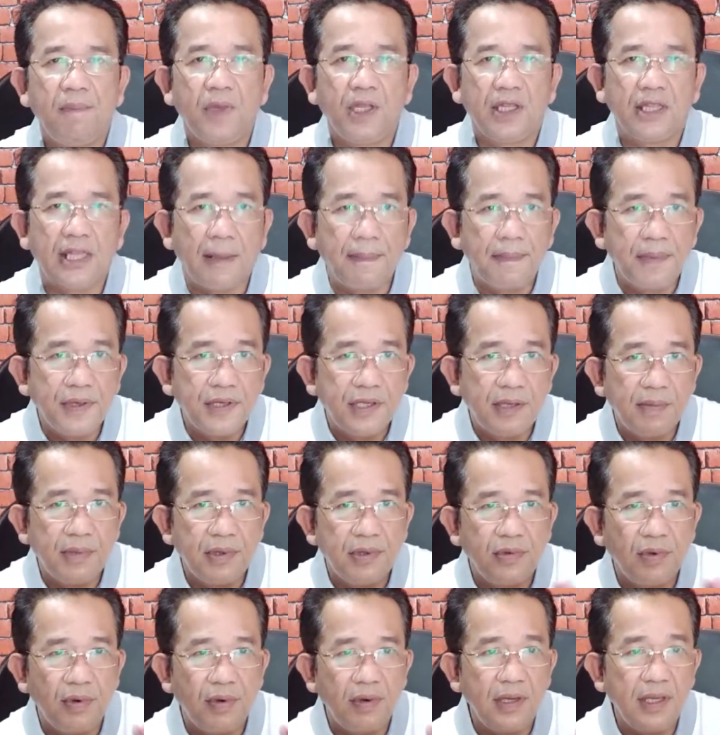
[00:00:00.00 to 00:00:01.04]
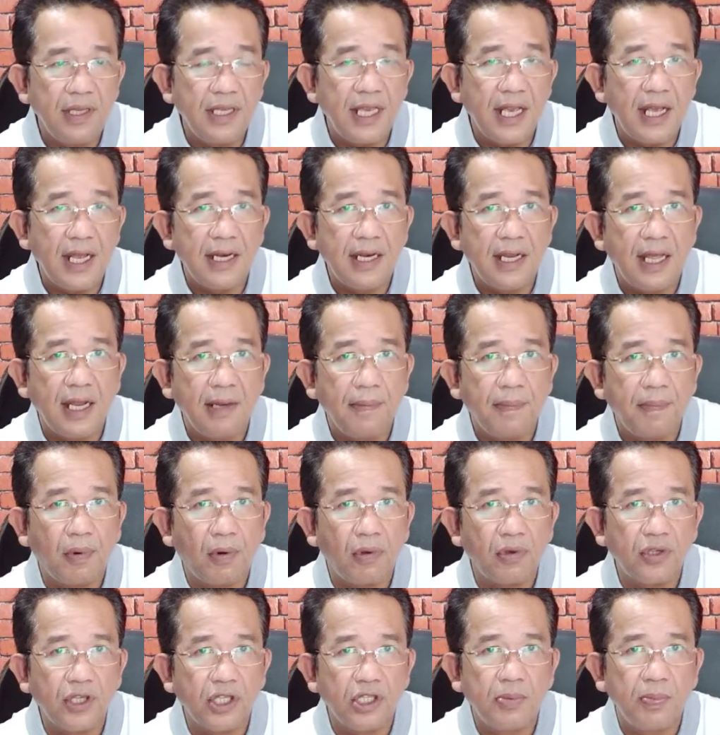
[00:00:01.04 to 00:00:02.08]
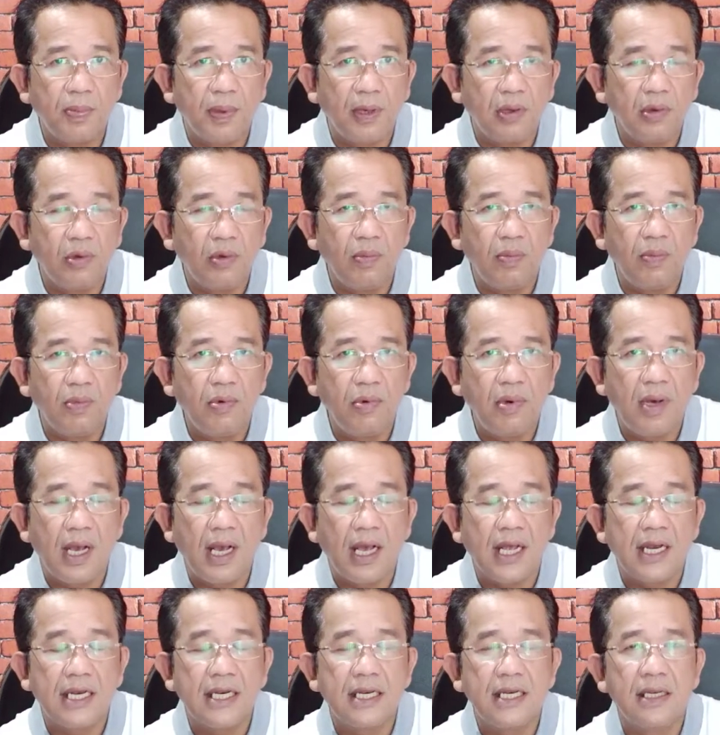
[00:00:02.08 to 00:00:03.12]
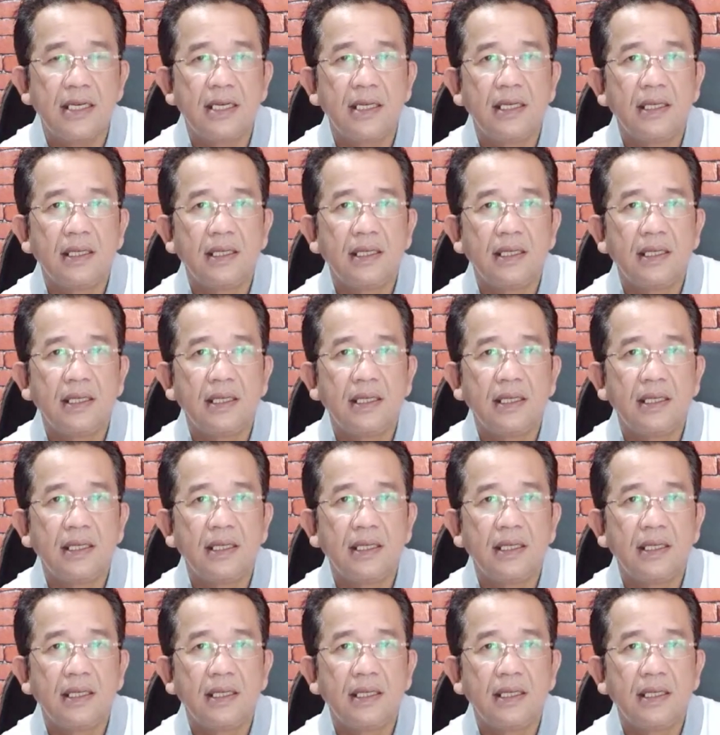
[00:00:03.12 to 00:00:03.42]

tetapi sebetulnya dari proses pertumbuhan,